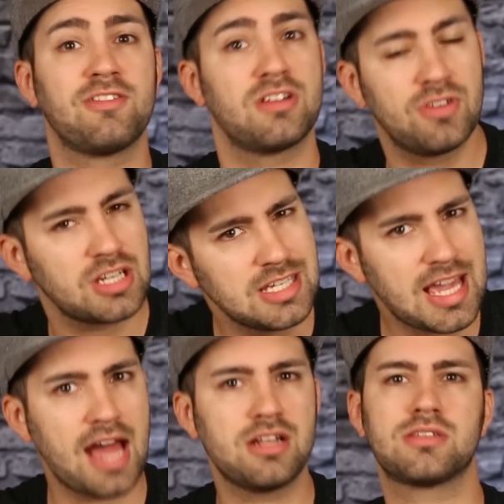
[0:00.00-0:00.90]
ich würde
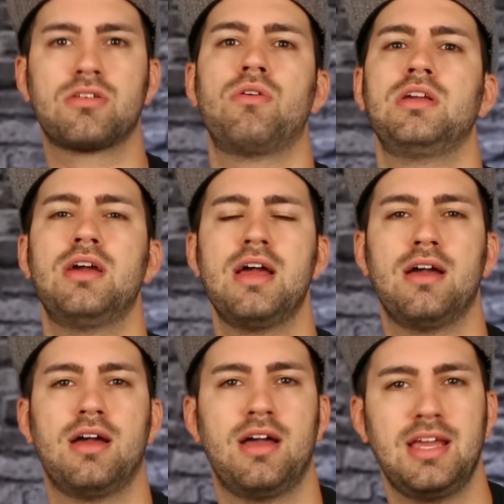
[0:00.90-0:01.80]
wirklich gerne Story
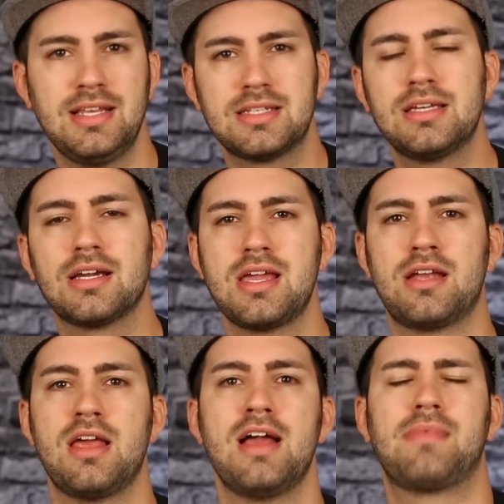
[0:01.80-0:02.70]
äh,
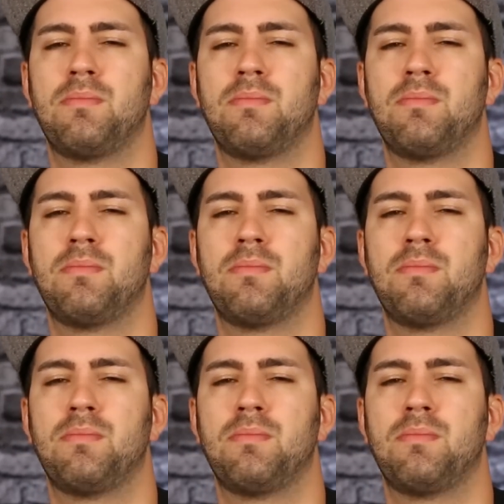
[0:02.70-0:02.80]
integrieren,